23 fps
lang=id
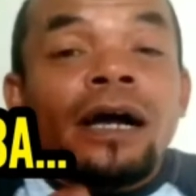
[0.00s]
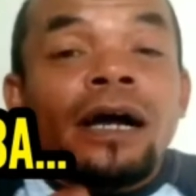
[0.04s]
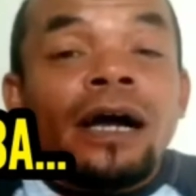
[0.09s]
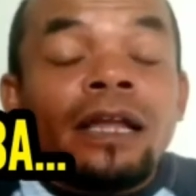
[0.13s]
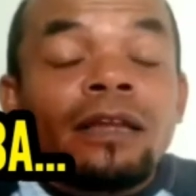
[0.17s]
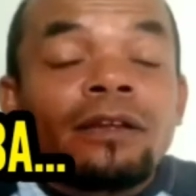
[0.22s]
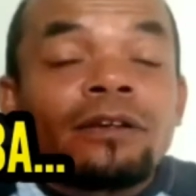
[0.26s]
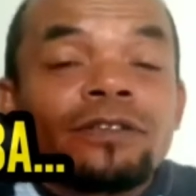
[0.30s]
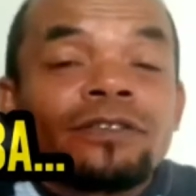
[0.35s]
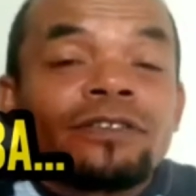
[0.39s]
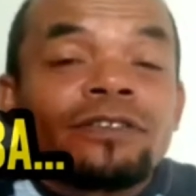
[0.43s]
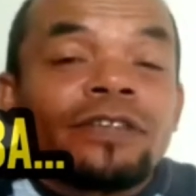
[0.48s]

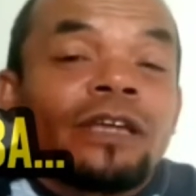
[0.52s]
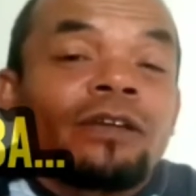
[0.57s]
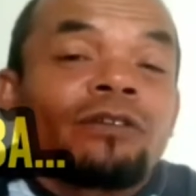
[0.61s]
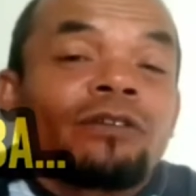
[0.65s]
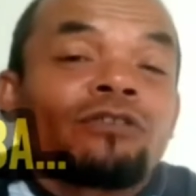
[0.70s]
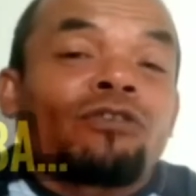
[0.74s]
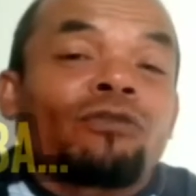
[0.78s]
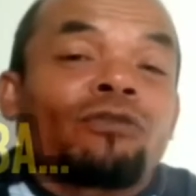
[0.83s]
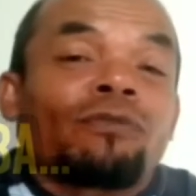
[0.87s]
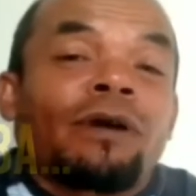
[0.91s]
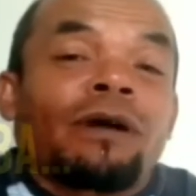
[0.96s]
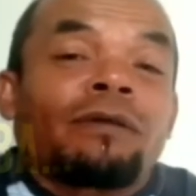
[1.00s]
Halo
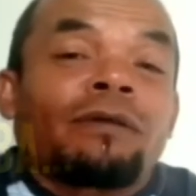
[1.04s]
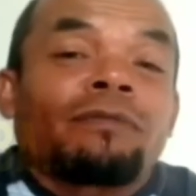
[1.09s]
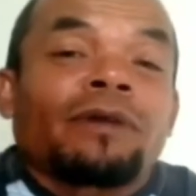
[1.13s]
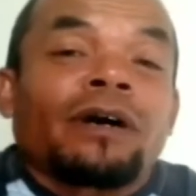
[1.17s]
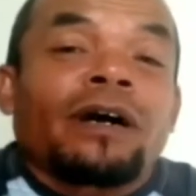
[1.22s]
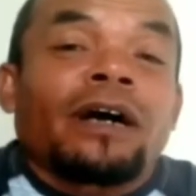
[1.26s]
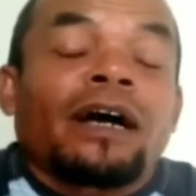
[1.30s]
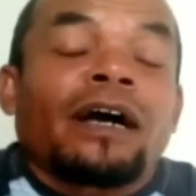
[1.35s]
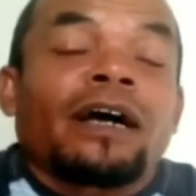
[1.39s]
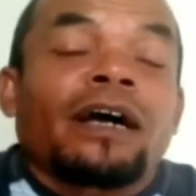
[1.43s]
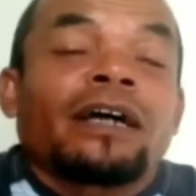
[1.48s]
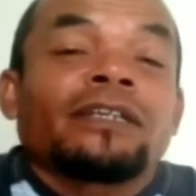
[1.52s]
saya ucup
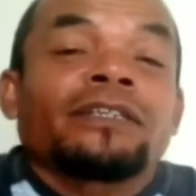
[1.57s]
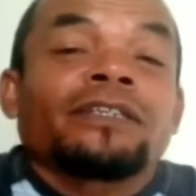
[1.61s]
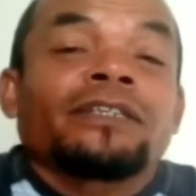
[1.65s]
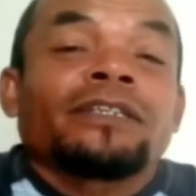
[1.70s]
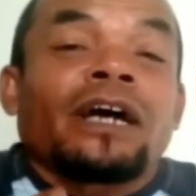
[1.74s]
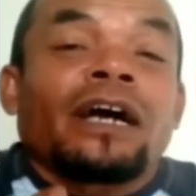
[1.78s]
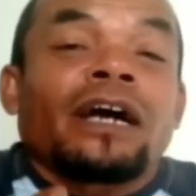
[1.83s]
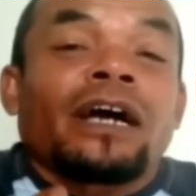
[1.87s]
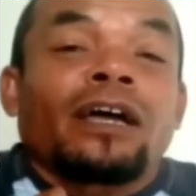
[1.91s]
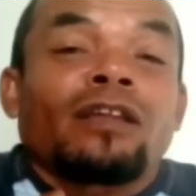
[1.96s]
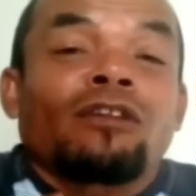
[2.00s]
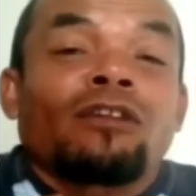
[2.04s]
Baba
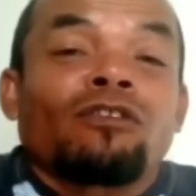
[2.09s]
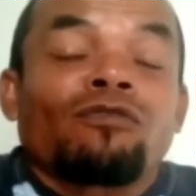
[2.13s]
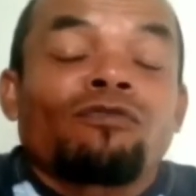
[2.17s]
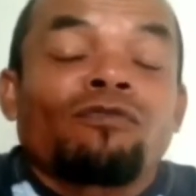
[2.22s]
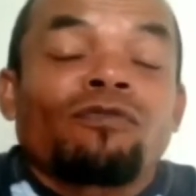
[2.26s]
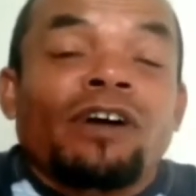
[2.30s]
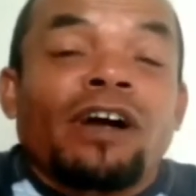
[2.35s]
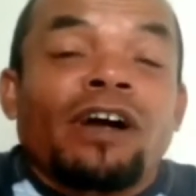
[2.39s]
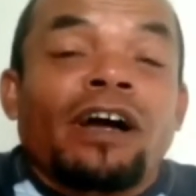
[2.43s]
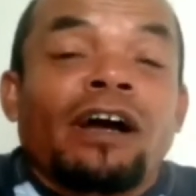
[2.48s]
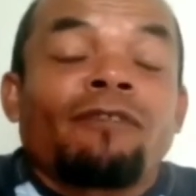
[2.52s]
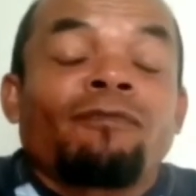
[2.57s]
Jangan
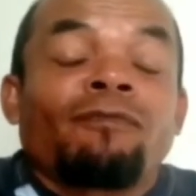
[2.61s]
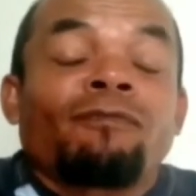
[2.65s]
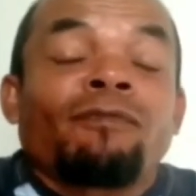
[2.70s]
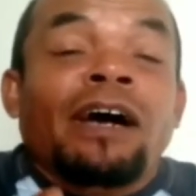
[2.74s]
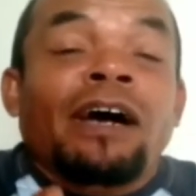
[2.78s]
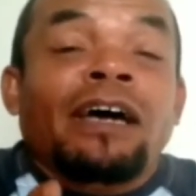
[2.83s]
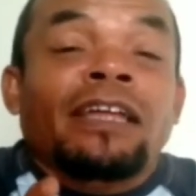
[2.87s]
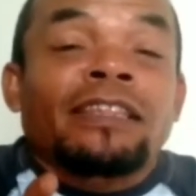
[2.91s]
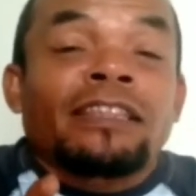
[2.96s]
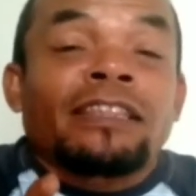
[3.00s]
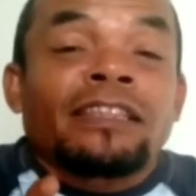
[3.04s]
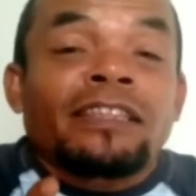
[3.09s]
lupa
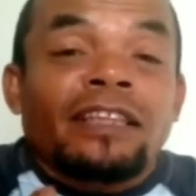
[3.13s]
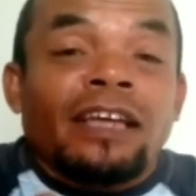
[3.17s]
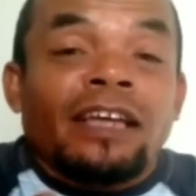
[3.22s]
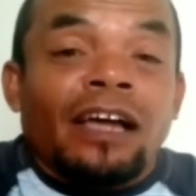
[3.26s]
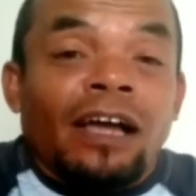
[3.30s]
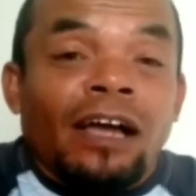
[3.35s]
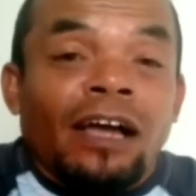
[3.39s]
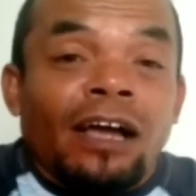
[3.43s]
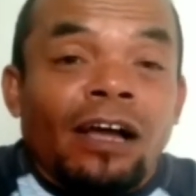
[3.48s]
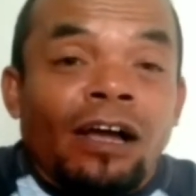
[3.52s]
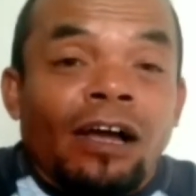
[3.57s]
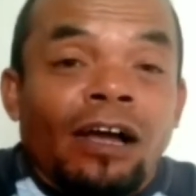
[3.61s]

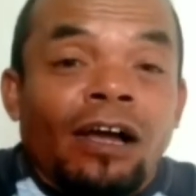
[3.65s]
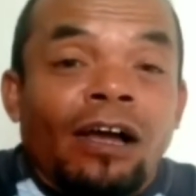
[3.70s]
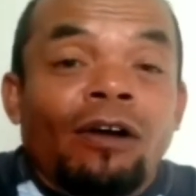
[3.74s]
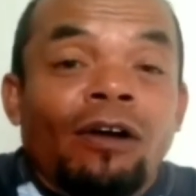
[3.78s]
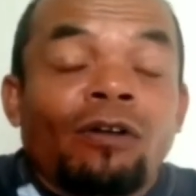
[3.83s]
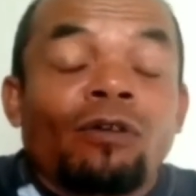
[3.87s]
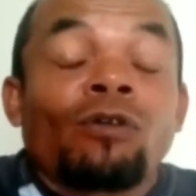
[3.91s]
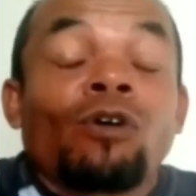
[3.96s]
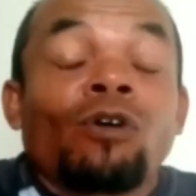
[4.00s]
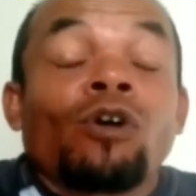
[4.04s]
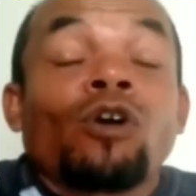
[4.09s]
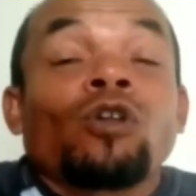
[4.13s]

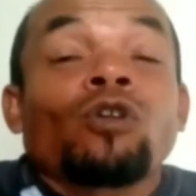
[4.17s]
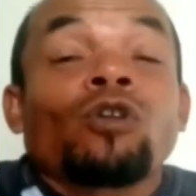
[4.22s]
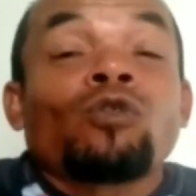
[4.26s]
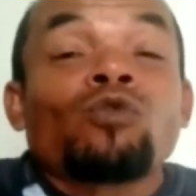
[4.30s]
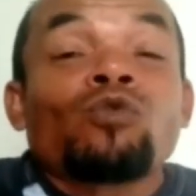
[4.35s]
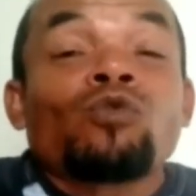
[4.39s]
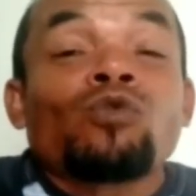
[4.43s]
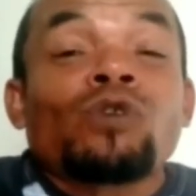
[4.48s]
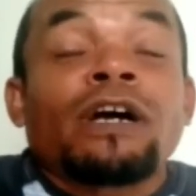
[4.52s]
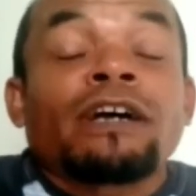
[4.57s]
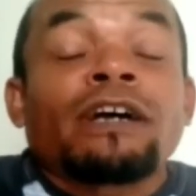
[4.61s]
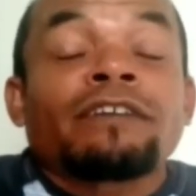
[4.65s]
pantau
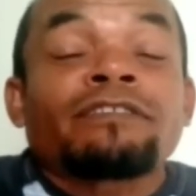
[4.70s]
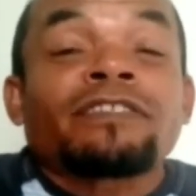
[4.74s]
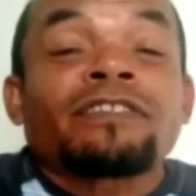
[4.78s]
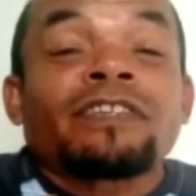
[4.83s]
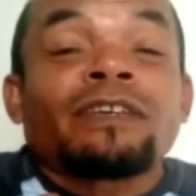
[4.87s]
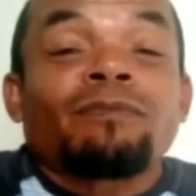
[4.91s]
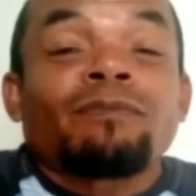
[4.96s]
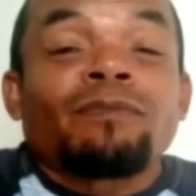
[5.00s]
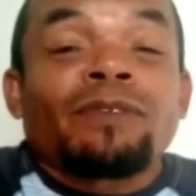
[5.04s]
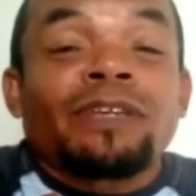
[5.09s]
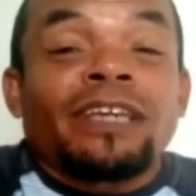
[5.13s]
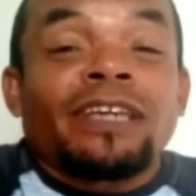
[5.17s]
Lugas
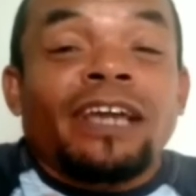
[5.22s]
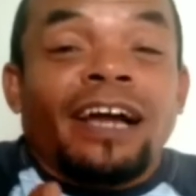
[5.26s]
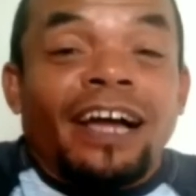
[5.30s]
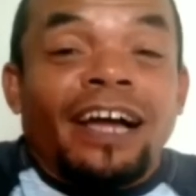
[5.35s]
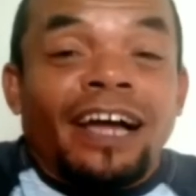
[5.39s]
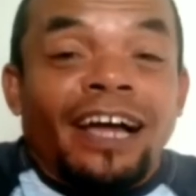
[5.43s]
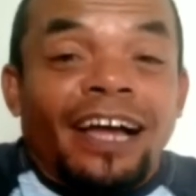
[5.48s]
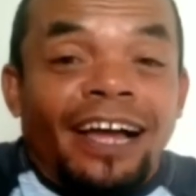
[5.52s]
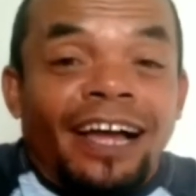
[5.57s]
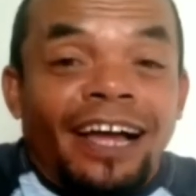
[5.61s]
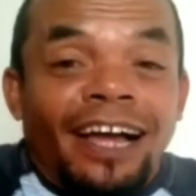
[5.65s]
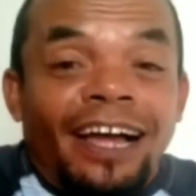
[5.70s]
TV
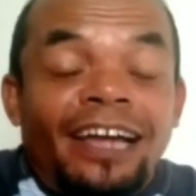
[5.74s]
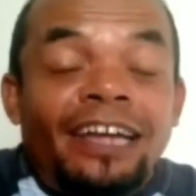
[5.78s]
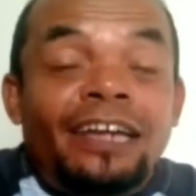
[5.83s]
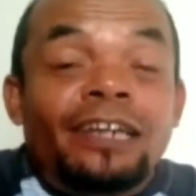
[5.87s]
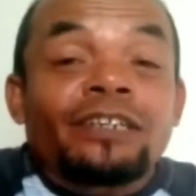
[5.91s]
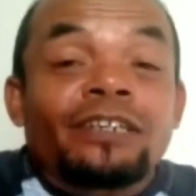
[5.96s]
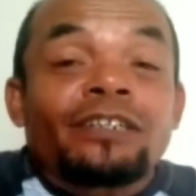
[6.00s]
ya